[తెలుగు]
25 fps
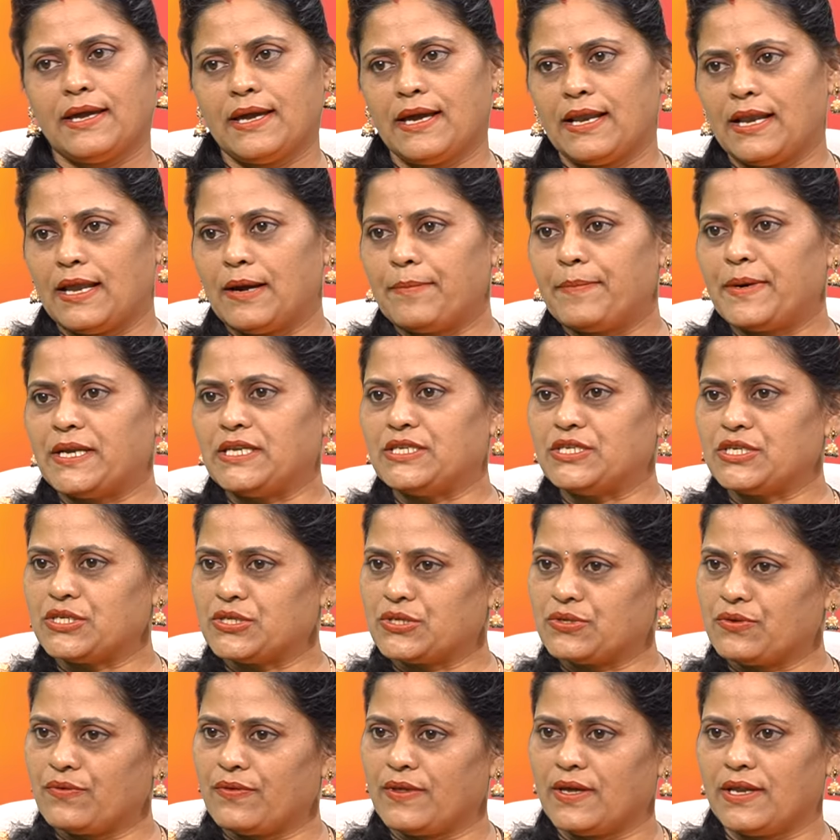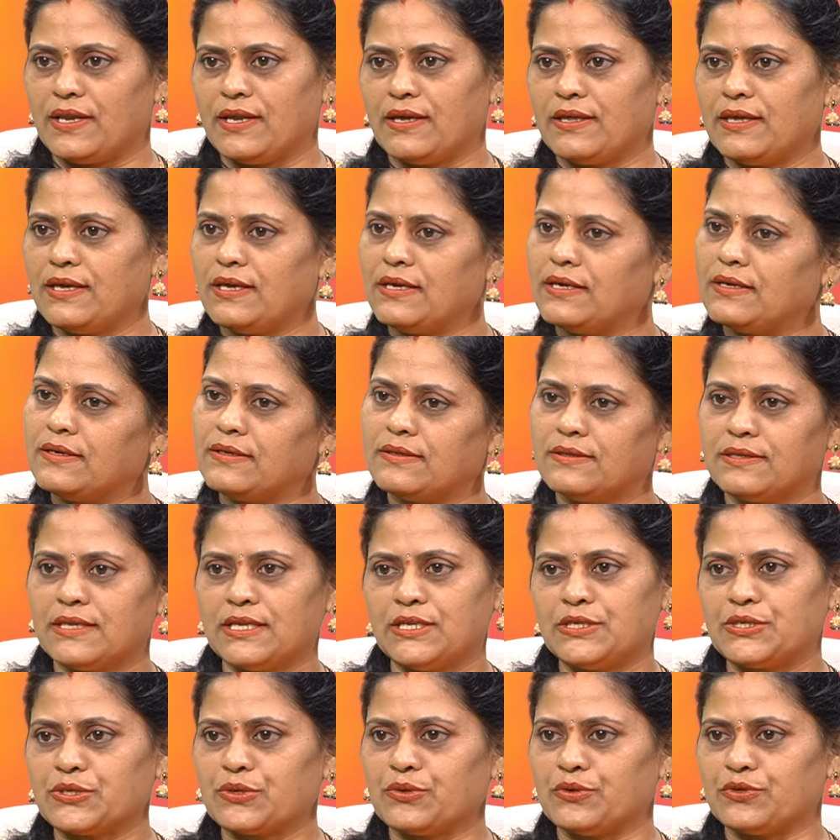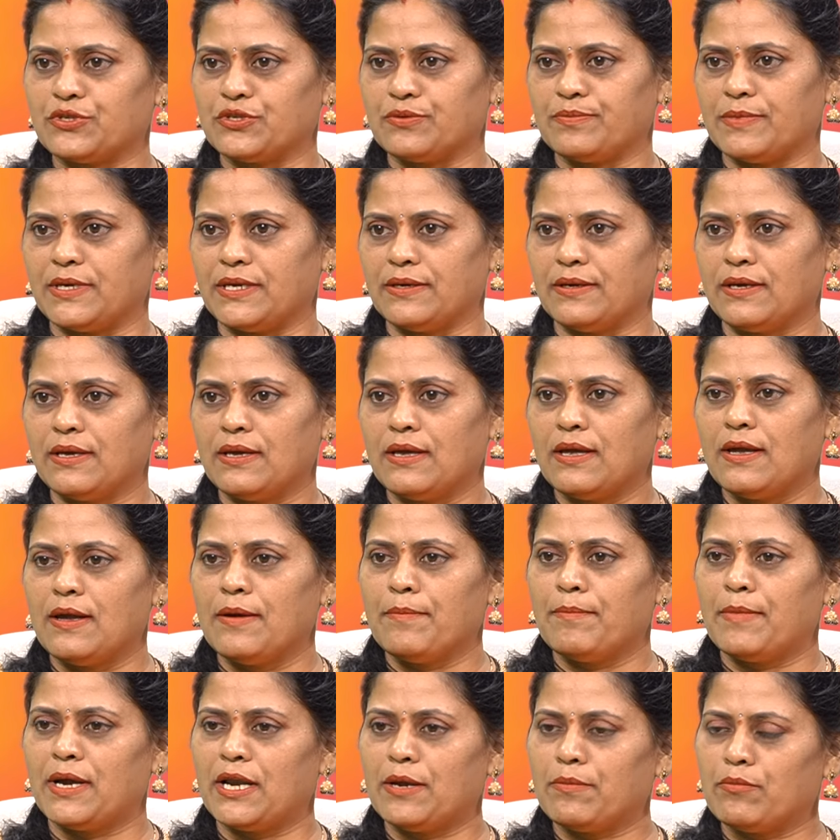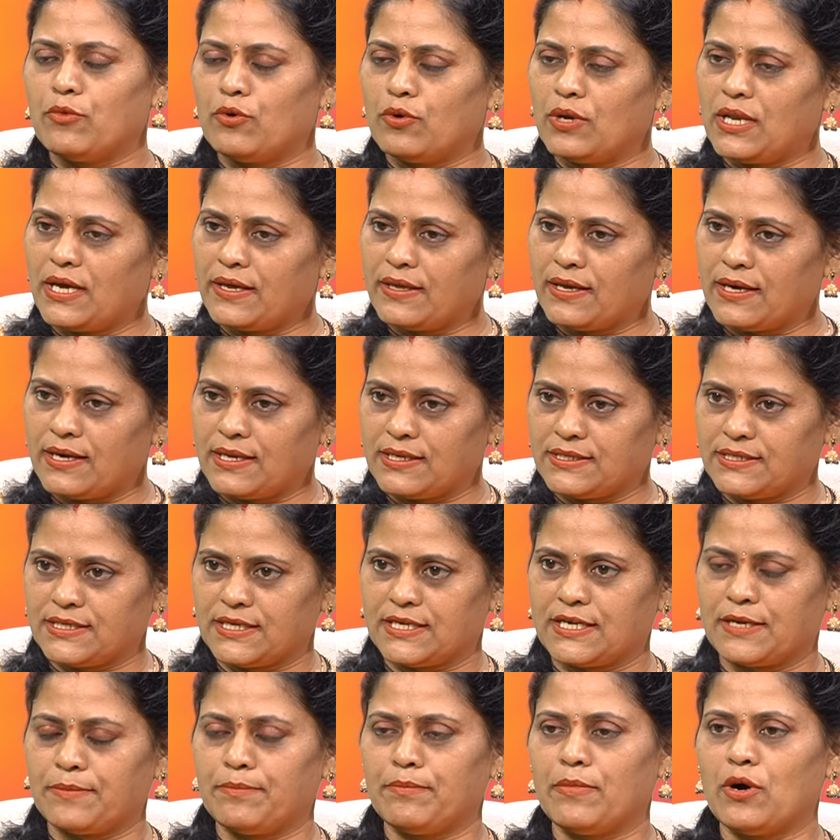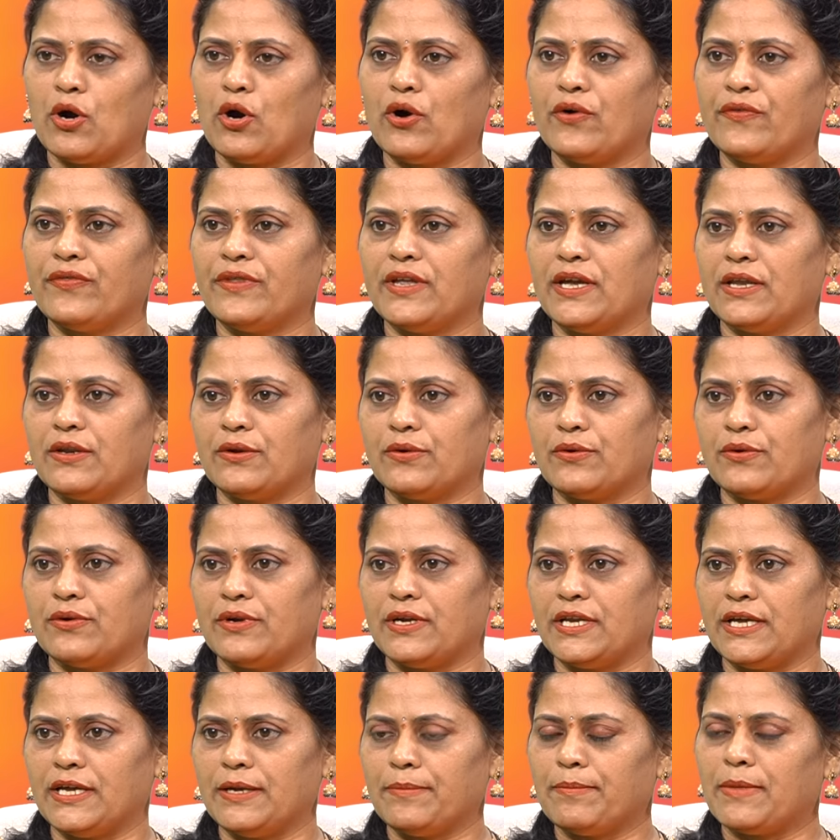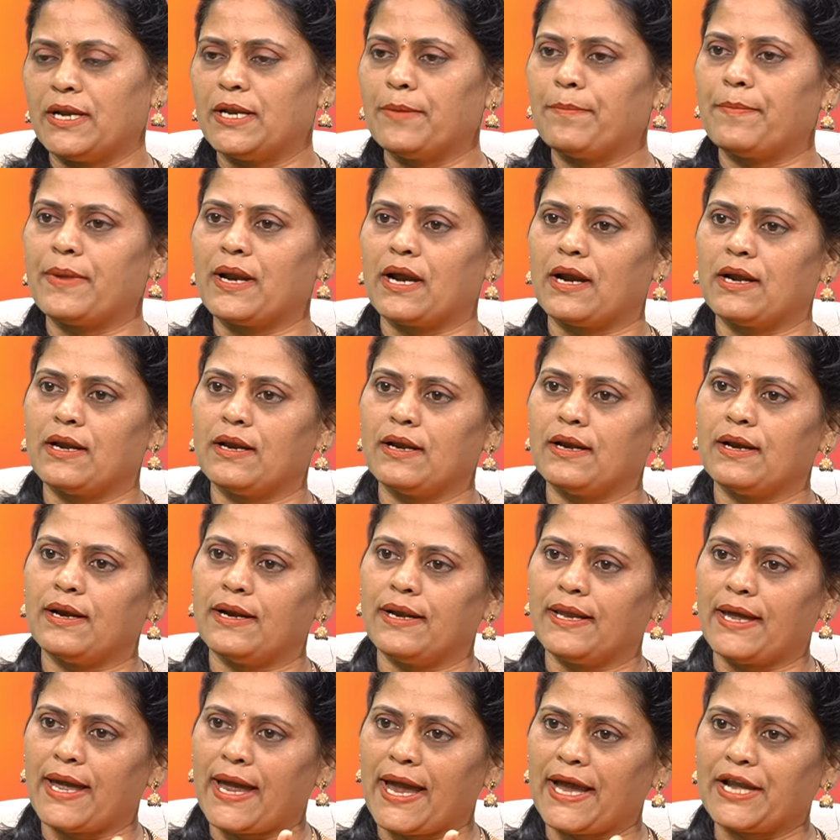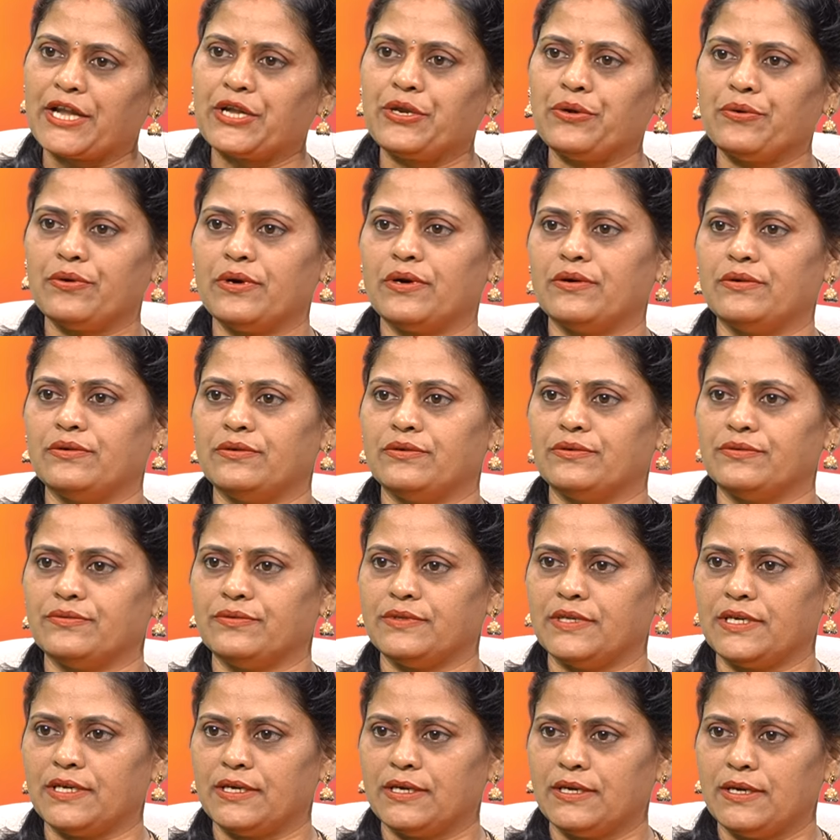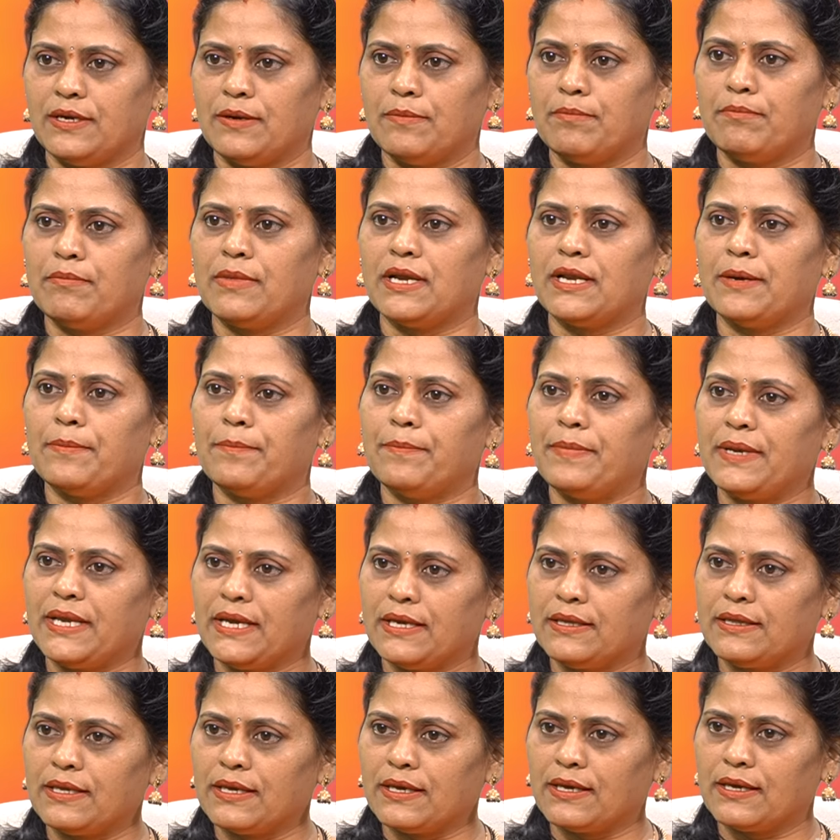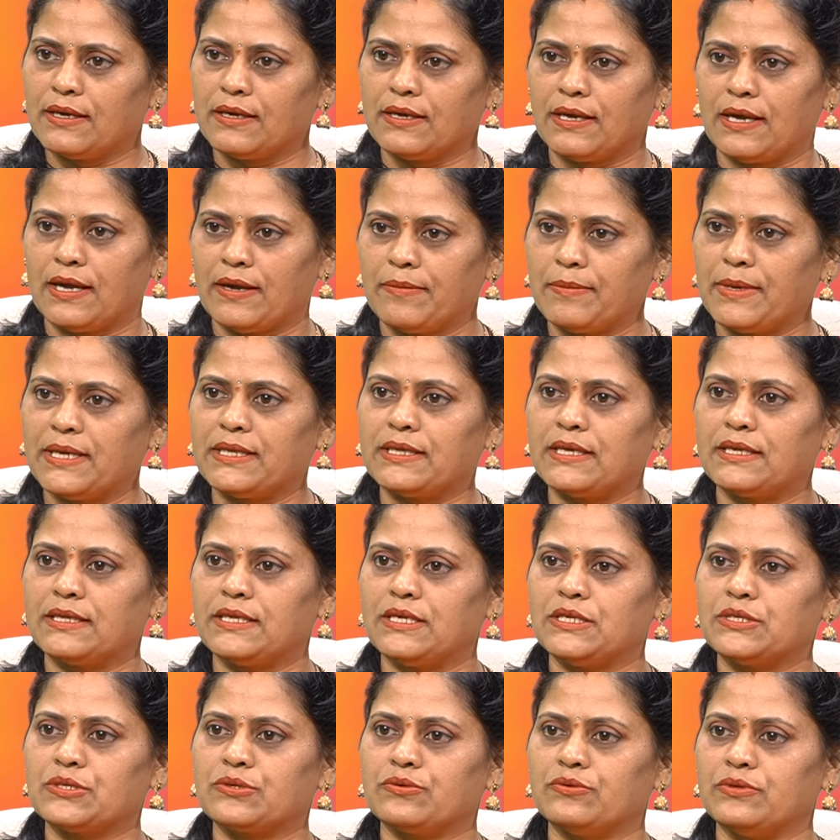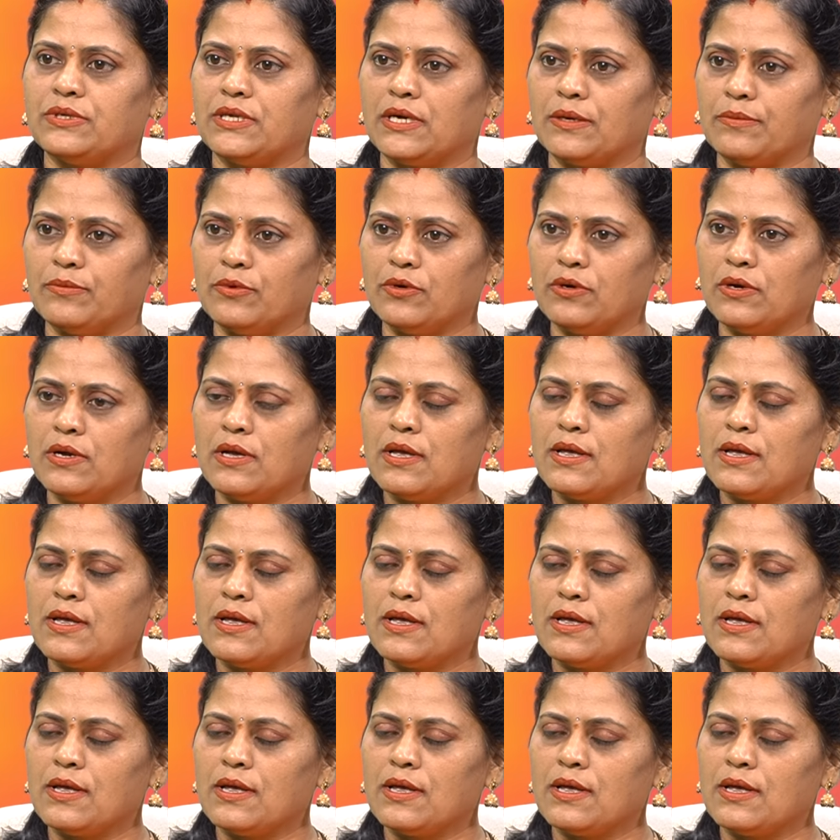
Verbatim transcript: ఎలా పనిచేస్తుంది అనేది తెలుసుకోవచ్చు మేడం మన మూలాధార చక్రం బాగుంది అనుకోండి మన ప్రాణనాడి యాక్టివ్గా ఉంటుంది మన బ్రీతింగ్ ఏమైతే తీసుకుంటామో